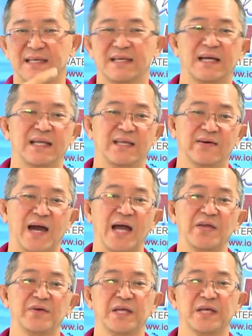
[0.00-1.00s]
yung
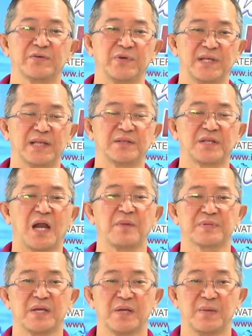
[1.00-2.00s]
ionic kung ilang
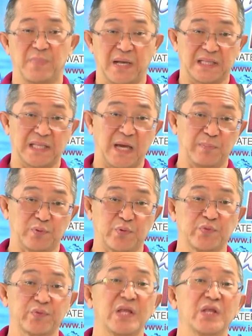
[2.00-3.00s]
drops, pagkatapos
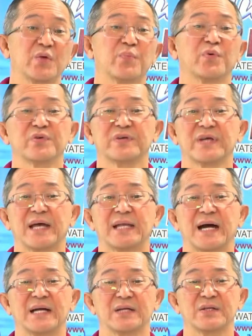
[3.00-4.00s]
sundan nyo po siya
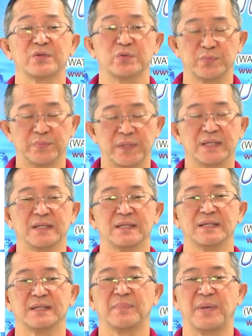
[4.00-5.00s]
ng tubig.
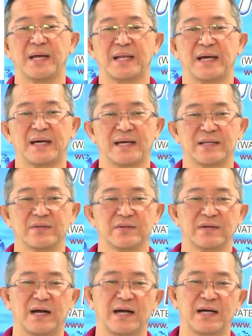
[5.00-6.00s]
Para ano,
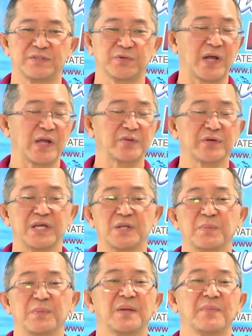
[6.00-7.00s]
uh, siguradong
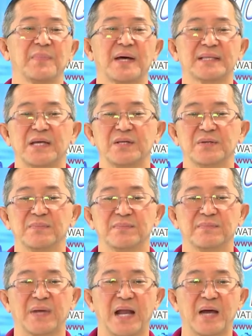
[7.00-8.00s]
inumin ng bata yung
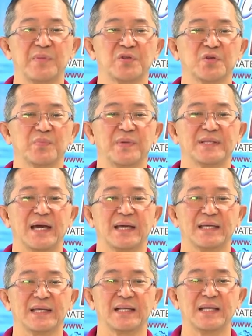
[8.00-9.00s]
maraming tubig dahil